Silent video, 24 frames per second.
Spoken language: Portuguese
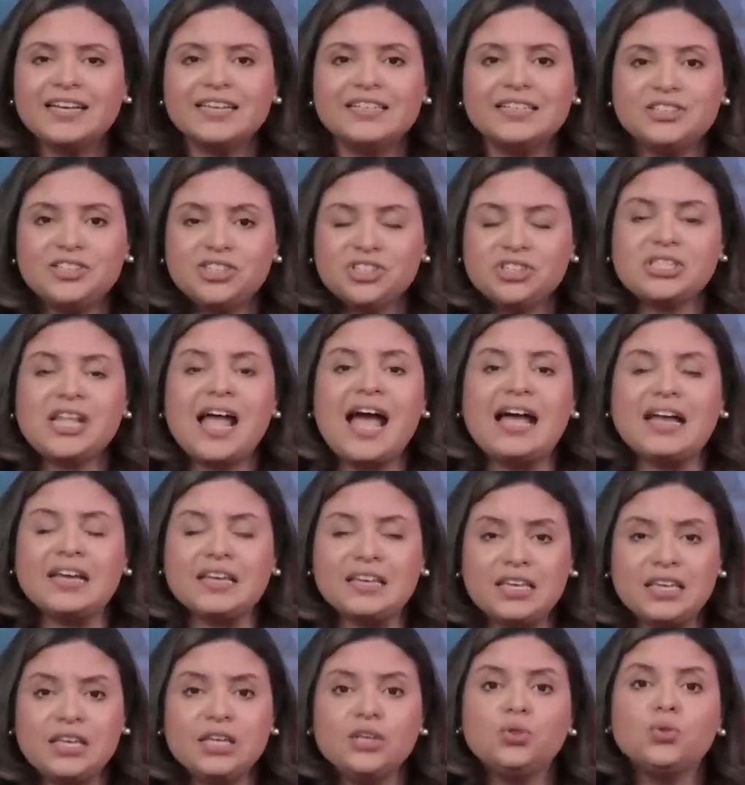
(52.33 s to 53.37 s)
está
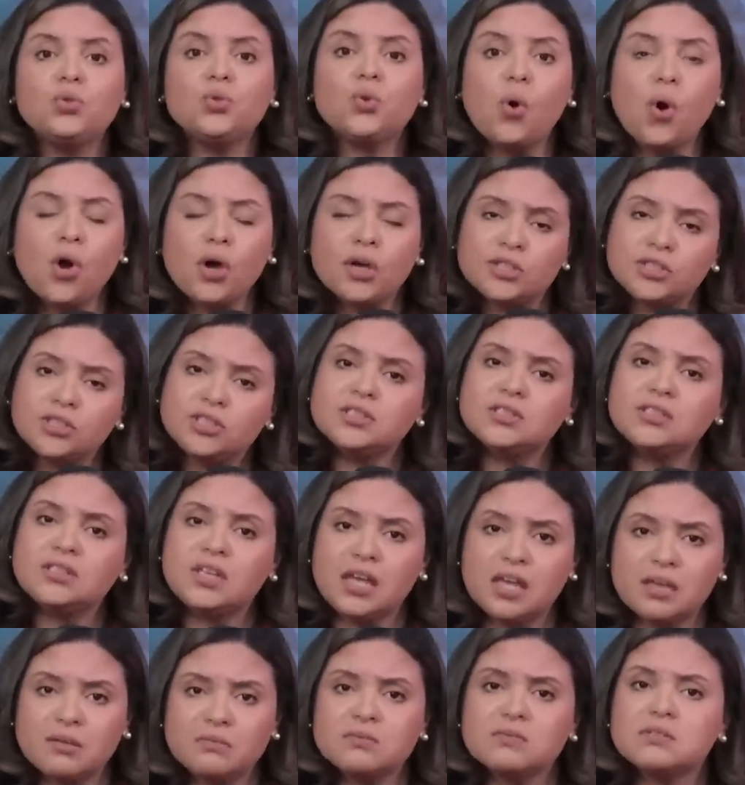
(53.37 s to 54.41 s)
aqui, nós
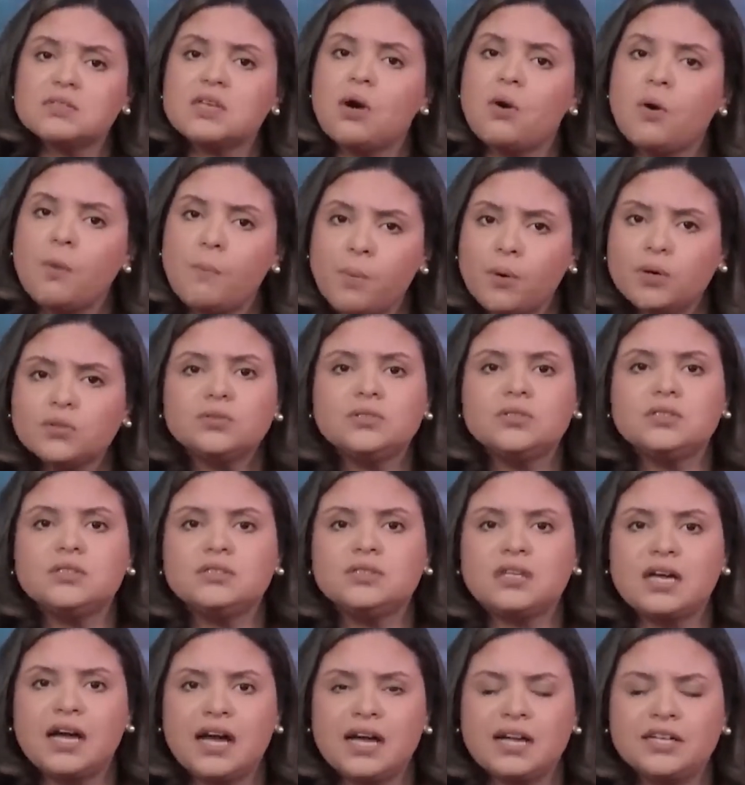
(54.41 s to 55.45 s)
temos a
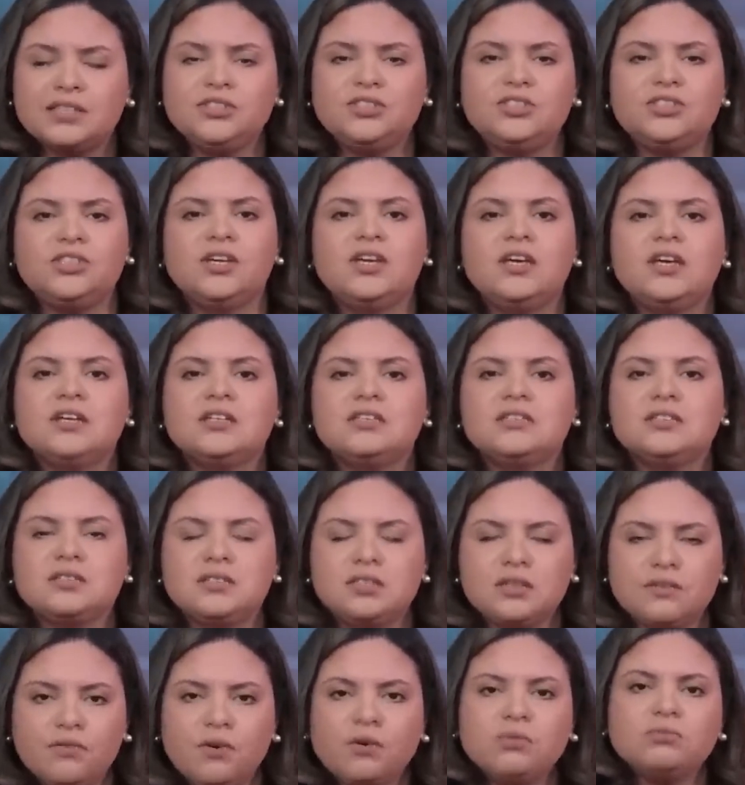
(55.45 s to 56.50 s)
oportunidade de
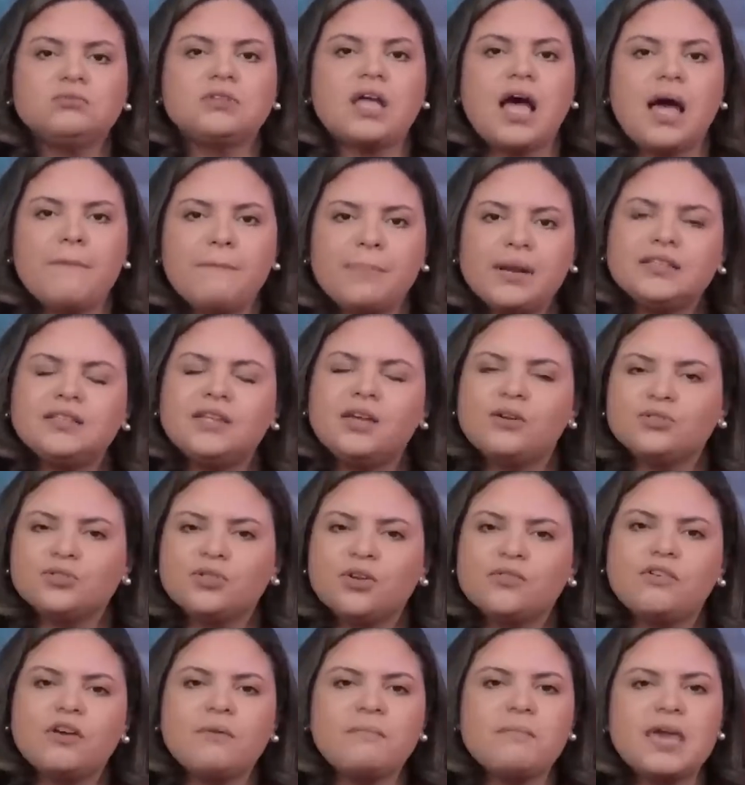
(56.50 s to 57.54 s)
se voltar para Deus
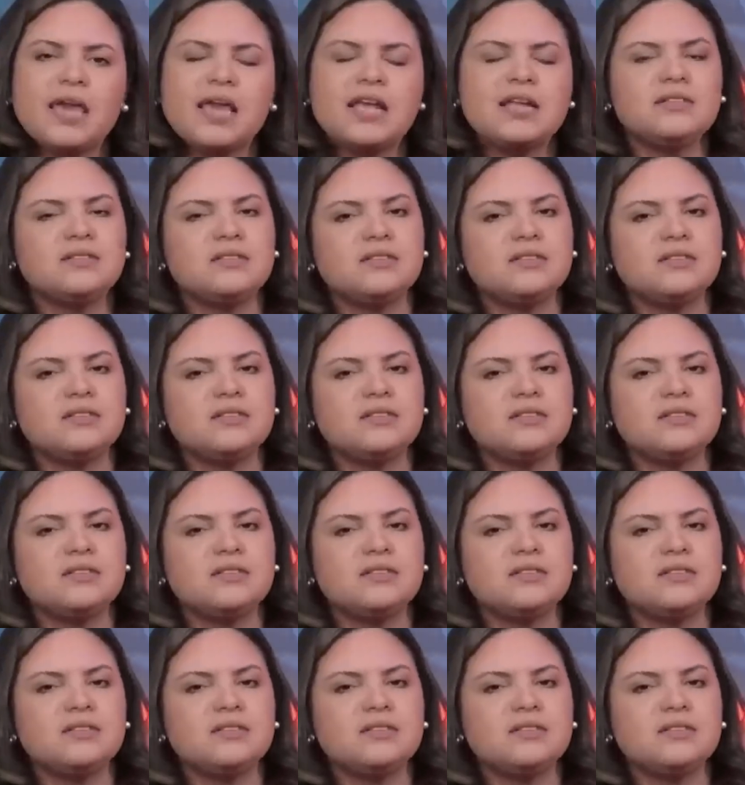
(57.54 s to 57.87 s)
novamente.